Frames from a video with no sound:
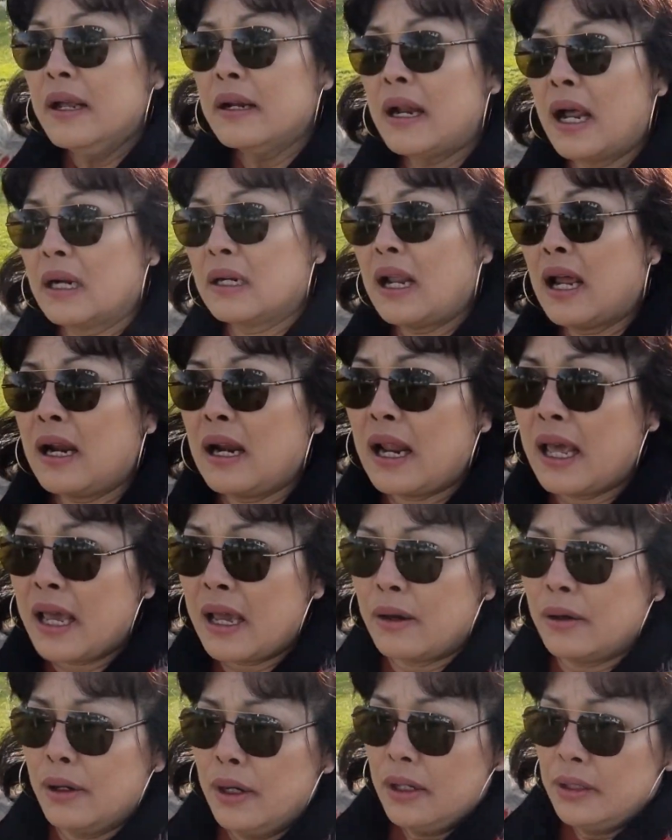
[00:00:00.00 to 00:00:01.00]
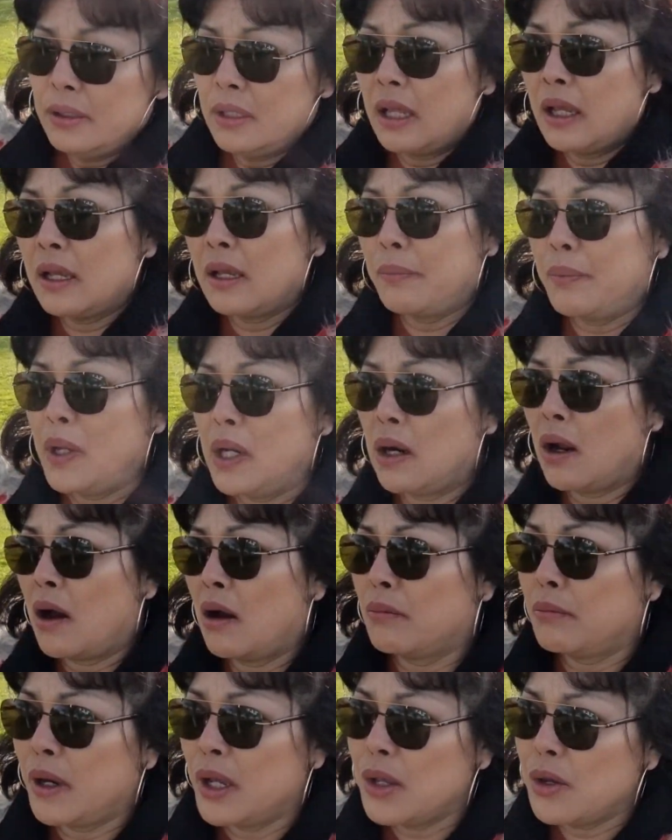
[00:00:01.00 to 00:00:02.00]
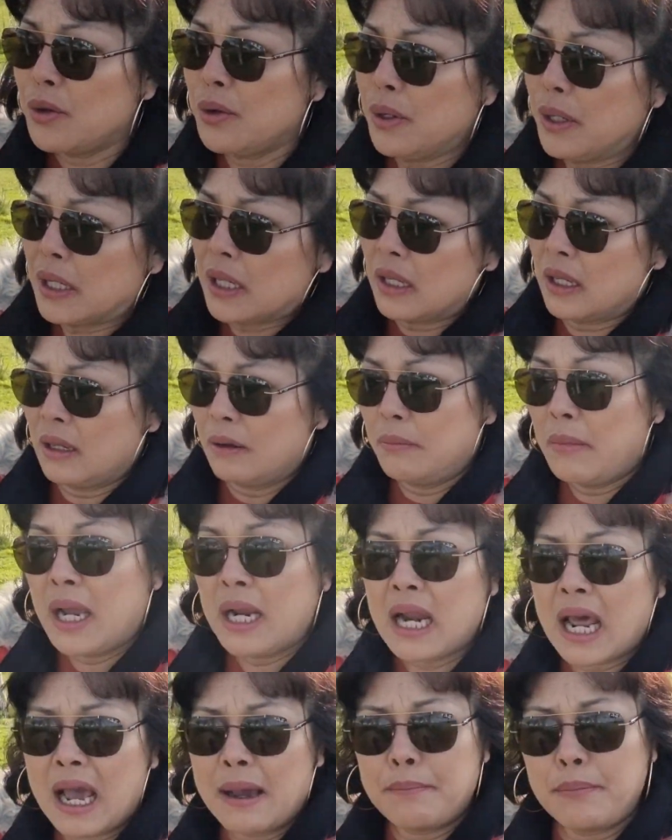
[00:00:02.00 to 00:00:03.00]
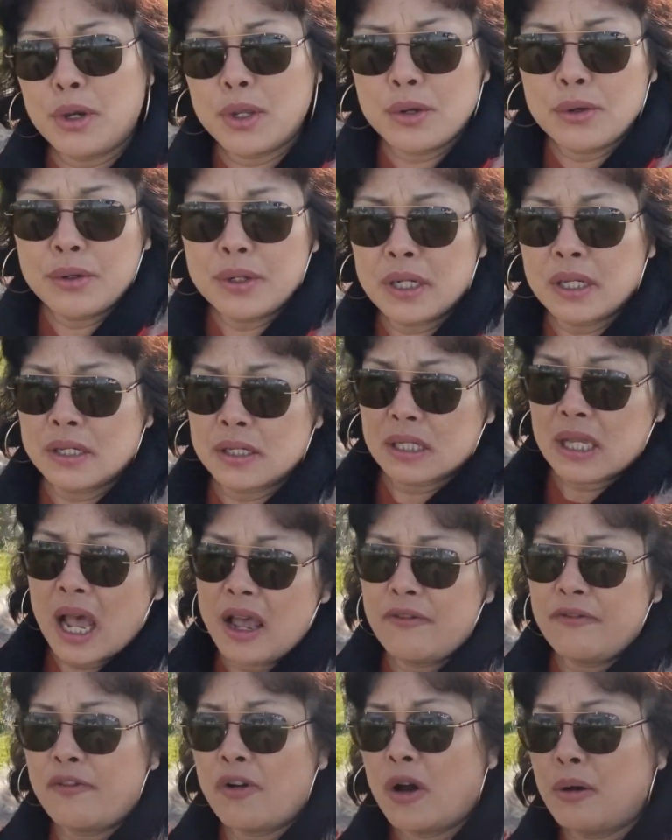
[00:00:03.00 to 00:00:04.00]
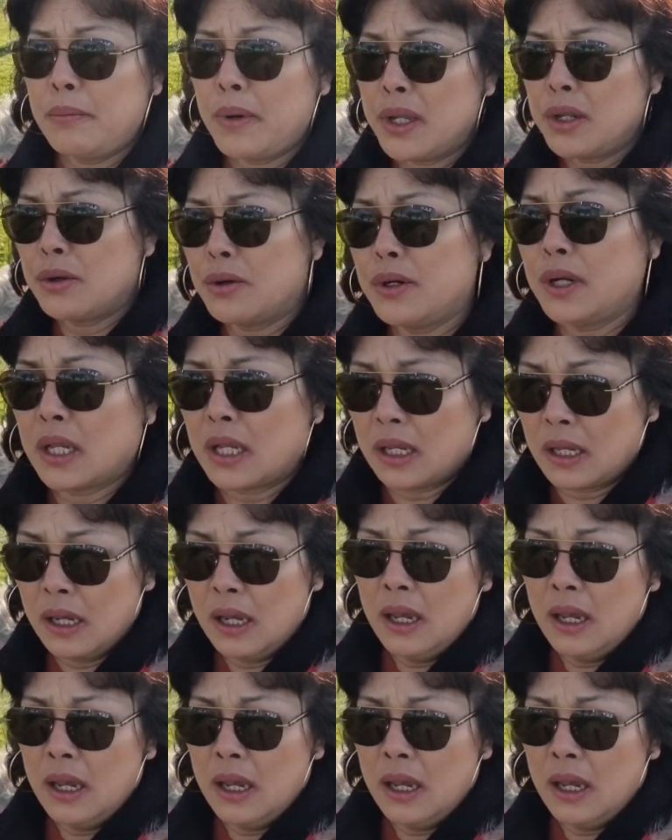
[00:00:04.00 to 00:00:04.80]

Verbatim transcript: ดังนั้นแล้วที่พี่น้องมาอยู่หนีมาดามมาอยู่หนีสายฟอมาอยู่หนี